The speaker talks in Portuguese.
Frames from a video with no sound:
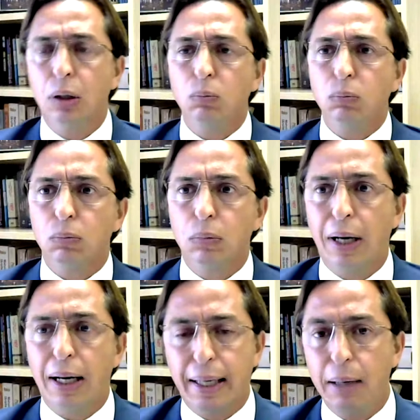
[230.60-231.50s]
Então,
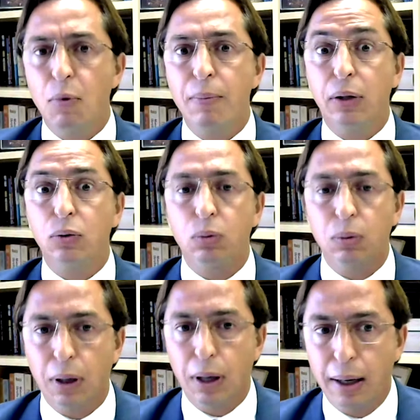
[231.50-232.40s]
naquele momento,
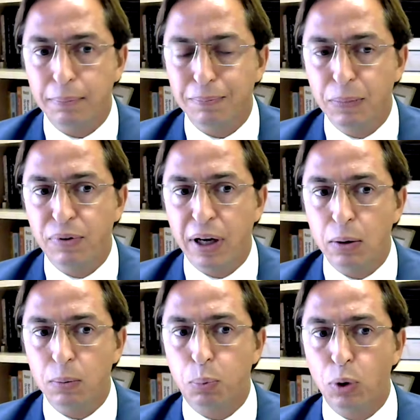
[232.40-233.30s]
me
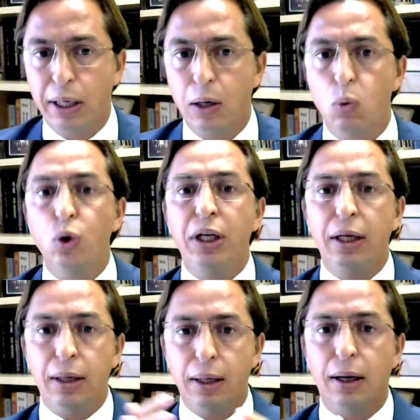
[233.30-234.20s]
veio, por que não
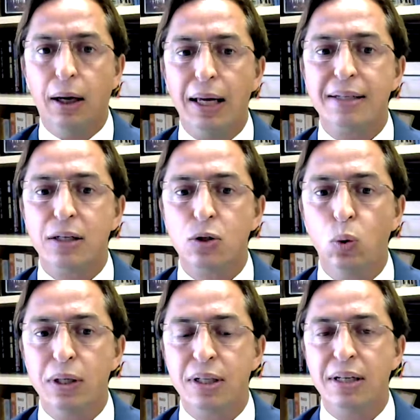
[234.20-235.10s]
unir essas
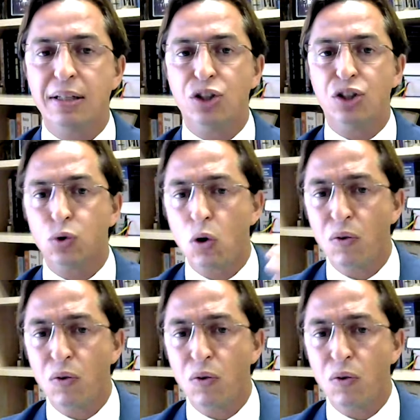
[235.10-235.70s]
duas iniciativas.